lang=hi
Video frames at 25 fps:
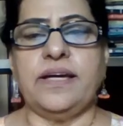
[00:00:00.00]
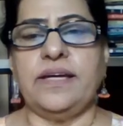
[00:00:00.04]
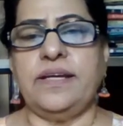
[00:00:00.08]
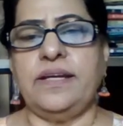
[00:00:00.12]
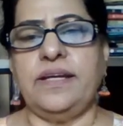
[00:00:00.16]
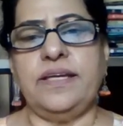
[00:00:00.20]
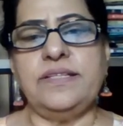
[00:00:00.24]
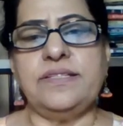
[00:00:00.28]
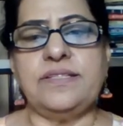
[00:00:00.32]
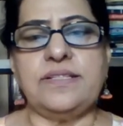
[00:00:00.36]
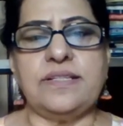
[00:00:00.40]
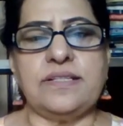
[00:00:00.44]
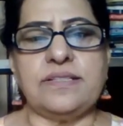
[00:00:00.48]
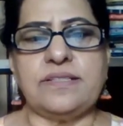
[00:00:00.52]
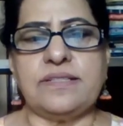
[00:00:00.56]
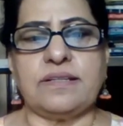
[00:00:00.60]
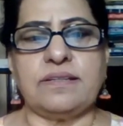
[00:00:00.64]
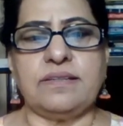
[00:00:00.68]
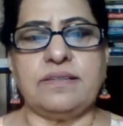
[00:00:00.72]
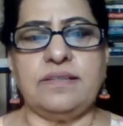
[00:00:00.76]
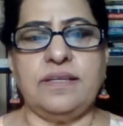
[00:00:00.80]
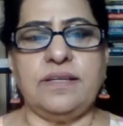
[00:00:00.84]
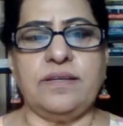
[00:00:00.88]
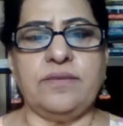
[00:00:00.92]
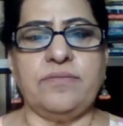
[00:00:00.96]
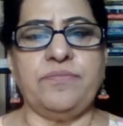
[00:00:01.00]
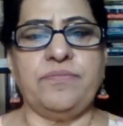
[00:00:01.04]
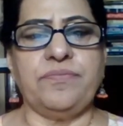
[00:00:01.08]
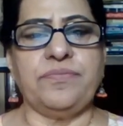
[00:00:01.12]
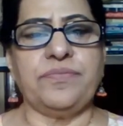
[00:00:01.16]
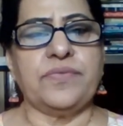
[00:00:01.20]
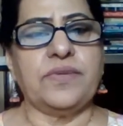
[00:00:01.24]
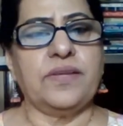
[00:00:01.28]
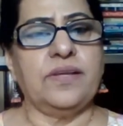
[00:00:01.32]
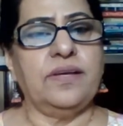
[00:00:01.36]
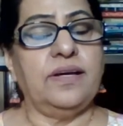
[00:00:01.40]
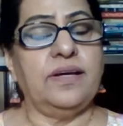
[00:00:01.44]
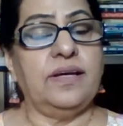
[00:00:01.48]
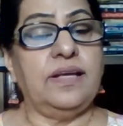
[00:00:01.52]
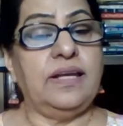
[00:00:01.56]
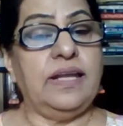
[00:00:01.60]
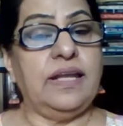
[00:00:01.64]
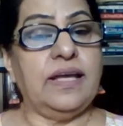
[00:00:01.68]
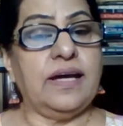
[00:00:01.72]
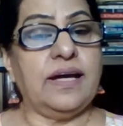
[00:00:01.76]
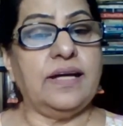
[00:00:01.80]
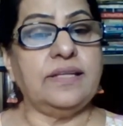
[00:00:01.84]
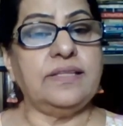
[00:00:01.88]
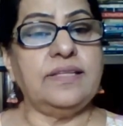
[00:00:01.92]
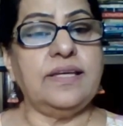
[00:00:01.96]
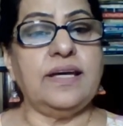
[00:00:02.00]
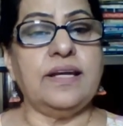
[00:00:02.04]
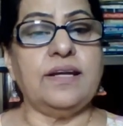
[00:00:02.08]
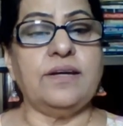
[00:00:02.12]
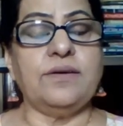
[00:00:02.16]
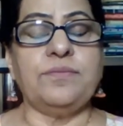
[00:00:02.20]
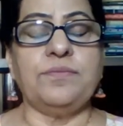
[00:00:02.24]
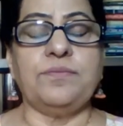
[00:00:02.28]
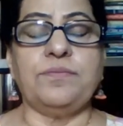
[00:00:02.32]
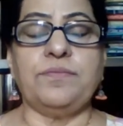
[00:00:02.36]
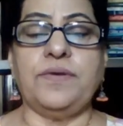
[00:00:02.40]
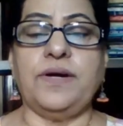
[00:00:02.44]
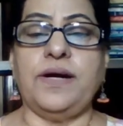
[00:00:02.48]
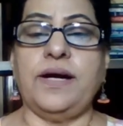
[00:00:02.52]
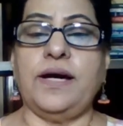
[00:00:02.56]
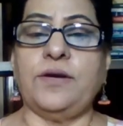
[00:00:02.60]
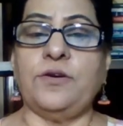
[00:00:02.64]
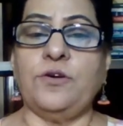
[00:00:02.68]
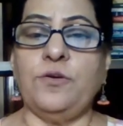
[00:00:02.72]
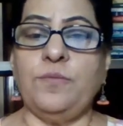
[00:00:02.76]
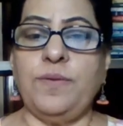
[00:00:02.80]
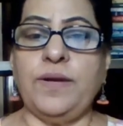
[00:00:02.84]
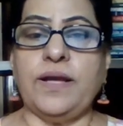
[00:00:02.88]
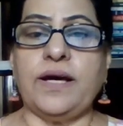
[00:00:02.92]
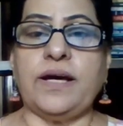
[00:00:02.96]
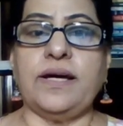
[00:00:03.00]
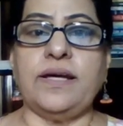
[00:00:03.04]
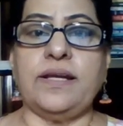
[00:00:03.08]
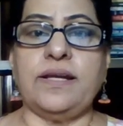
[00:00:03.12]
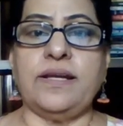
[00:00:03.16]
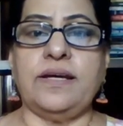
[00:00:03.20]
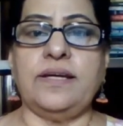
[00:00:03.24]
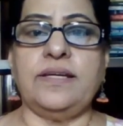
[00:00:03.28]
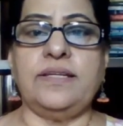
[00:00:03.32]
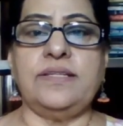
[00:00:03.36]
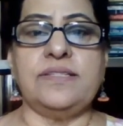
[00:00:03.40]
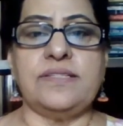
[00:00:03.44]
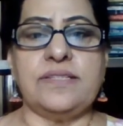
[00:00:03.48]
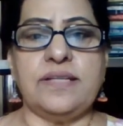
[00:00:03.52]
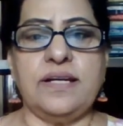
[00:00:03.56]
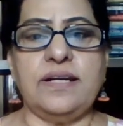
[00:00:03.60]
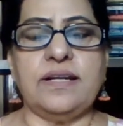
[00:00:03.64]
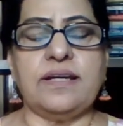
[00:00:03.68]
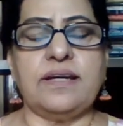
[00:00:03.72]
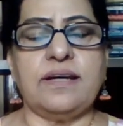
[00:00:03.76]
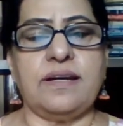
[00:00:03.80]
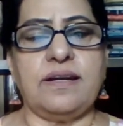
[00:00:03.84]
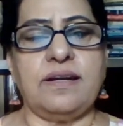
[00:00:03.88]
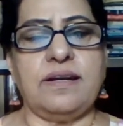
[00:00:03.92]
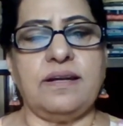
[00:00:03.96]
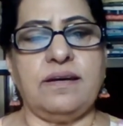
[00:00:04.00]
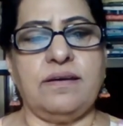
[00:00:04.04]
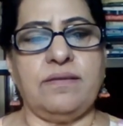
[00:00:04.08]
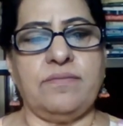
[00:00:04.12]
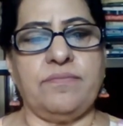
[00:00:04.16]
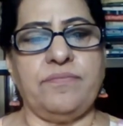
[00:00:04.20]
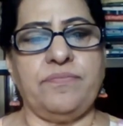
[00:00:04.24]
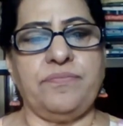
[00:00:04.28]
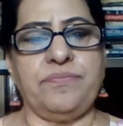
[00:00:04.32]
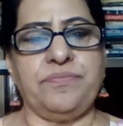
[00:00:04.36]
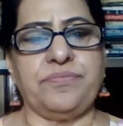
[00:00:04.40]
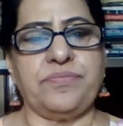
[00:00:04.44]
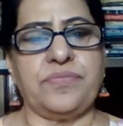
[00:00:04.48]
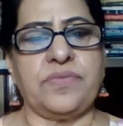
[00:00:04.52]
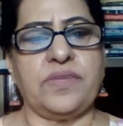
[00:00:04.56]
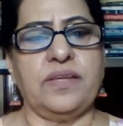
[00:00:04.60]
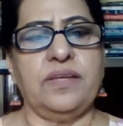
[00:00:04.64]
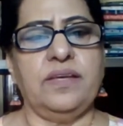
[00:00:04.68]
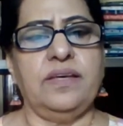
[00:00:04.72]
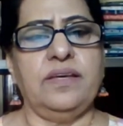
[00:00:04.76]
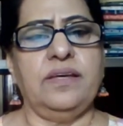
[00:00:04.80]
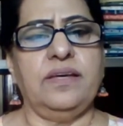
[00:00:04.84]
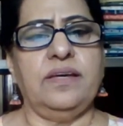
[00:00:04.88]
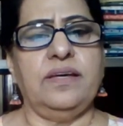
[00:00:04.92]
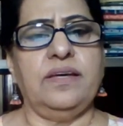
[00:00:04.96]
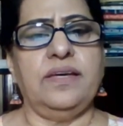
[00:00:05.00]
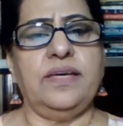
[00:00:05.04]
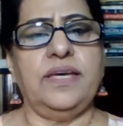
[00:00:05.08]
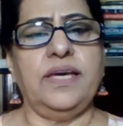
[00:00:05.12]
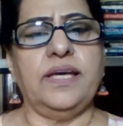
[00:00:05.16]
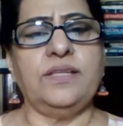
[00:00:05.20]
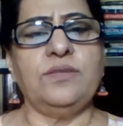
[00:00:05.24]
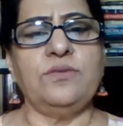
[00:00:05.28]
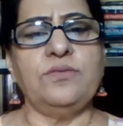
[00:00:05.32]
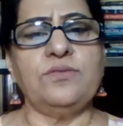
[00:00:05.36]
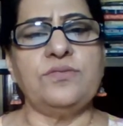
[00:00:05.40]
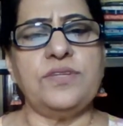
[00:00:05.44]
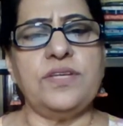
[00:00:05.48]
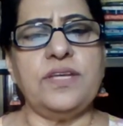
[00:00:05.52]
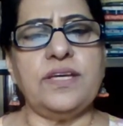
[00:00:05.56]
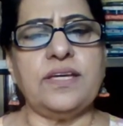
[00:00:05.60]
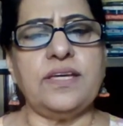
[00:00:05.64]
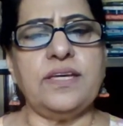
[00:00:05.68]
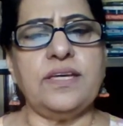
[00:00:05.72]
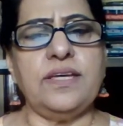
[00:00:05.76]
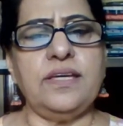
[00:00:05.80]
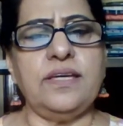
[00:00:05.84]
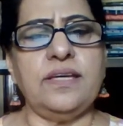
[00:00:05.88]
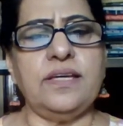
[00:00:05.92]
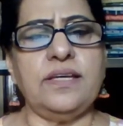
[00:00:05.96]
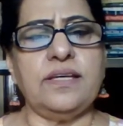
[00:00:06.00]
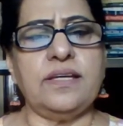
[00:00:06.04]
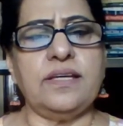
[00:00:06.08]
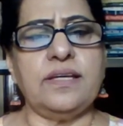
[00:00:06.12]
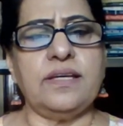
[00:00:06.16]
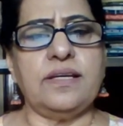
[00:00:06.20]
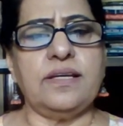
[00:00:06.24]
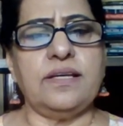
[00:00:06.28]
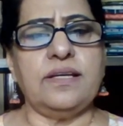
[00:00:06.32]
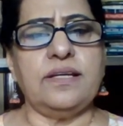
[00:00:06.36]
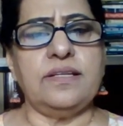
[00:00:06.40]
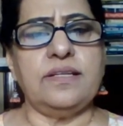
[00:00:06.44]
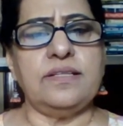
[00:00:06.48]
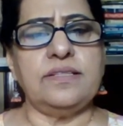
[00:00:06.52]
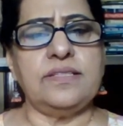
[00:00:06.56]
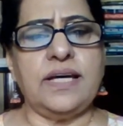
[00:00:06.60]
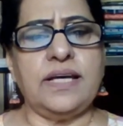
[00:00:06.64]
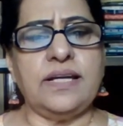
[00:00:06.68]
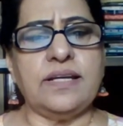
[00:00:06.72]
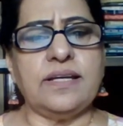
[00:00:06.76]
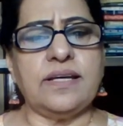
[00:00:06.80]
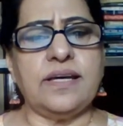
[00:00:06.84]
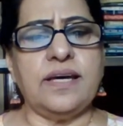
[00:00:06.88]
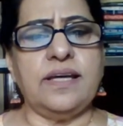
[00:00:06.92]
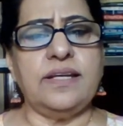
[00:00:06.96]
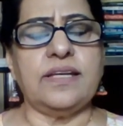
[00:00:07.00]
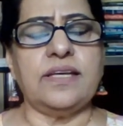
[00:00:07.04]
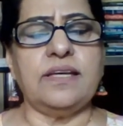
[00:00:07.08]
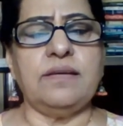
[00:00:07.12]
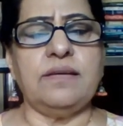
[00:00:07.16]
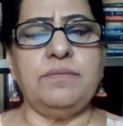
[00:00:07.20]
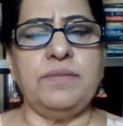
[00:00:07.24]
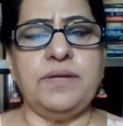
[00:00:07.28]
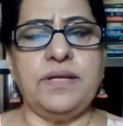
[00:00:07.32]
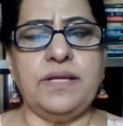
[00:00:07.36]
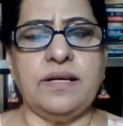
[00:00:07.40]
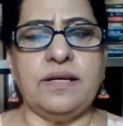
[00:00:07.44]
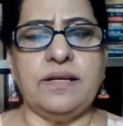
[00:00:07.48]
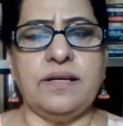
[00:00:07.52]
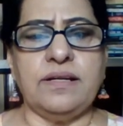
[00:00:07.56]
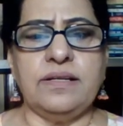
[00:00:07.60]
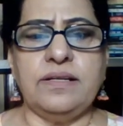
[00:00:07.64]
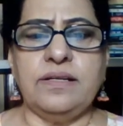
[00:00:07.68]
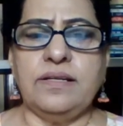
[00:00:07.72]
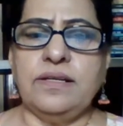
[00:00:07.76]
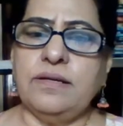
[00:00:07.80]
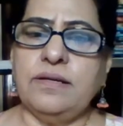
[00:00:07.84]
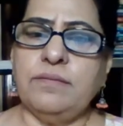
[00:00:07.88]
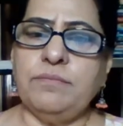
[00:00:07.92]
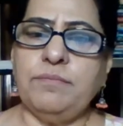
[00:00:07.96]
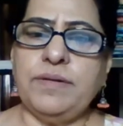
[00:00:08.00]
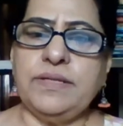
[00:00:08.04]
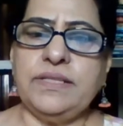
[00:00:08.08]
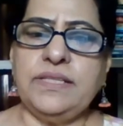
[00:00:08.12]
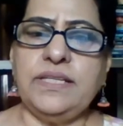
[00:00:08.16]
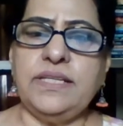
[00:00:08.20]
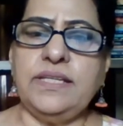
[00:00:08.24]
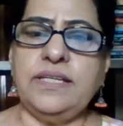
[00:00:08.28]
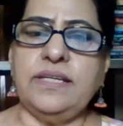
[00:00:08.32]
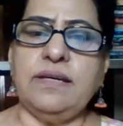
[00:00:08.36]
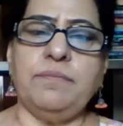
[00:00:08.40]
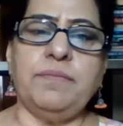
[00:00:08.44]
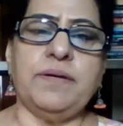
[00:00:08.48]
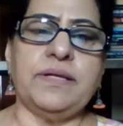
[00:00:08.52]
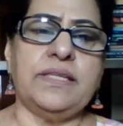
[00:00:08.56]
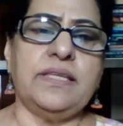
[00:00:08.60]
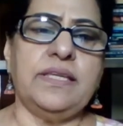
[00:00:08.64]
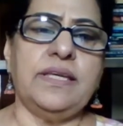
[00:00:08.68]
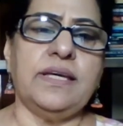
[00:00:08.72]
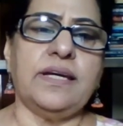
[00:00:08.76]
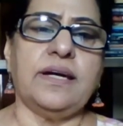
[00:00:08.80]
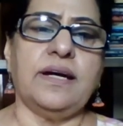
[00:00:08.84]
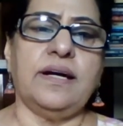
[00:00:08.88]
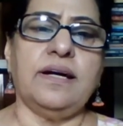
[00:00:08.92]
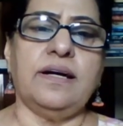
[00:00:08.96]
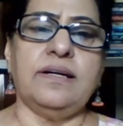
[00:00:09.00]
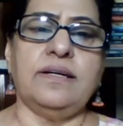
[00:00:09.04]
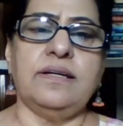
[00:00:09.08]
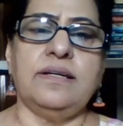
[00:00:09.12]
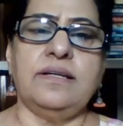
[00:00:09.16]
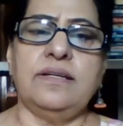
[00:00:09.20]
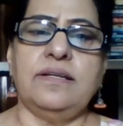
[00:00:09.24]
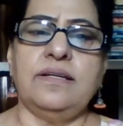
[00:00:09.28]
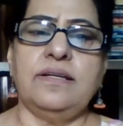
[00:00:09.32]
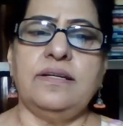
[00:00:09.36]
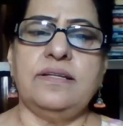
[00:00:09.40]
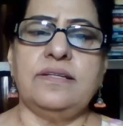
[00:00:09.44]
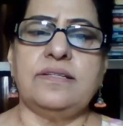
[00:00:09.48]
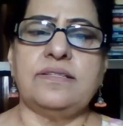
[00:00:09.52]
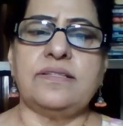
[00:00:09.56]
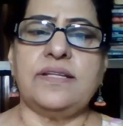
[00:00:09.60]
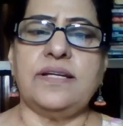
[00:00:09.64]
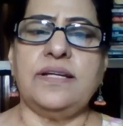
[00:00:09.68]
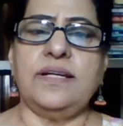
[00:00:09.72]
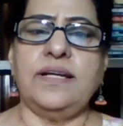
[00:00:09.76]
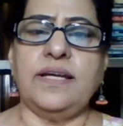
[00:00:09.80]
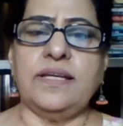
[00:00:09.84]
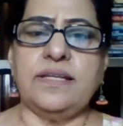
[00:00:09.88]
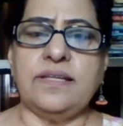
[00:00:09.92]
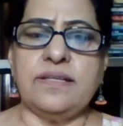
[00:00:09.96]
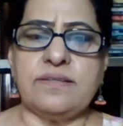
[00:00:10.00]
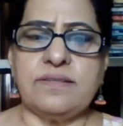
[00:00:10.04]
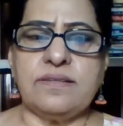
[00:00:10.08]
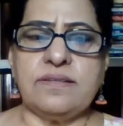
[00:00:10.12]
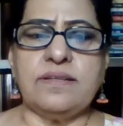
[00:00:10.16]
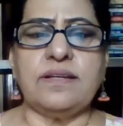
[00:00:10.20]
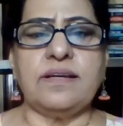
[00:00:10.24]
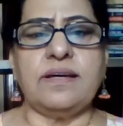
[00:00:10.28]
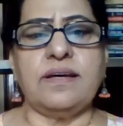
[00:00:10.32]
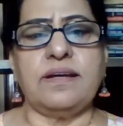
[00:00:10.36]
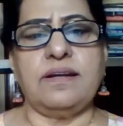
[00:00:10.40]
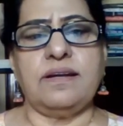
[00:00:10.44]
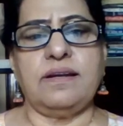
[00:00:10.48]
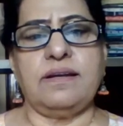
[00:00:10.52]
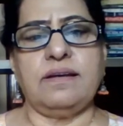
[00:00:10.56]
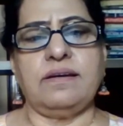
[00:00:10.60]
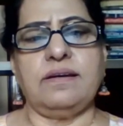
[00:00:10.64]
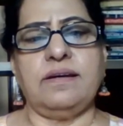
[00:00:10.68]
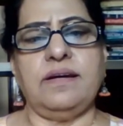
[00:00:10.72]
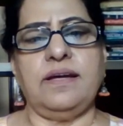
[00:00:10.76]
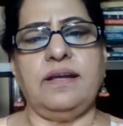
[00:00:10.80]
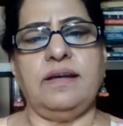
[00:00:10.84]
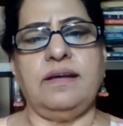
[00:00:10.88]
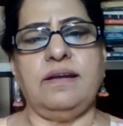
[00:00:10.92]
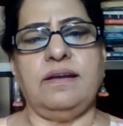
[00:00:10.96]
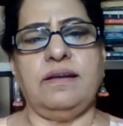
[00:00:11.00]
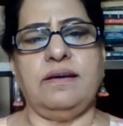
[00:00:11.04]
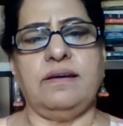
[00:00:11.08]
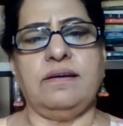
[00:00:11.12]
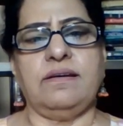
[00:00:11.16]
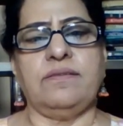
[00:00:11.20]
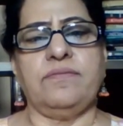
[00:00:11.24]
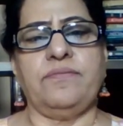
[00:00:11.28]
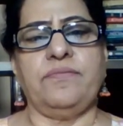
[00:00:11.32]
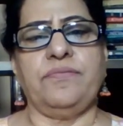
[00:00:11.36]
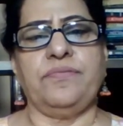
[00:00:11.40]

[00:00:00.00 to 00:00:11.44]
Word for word: आगे नहीं चल सकती लगातार आरोप लगाना इंसल्ट करना एक दूसरे के जानकारी के बिना पति या पत्नी का स्टेरलाइजेशन कराना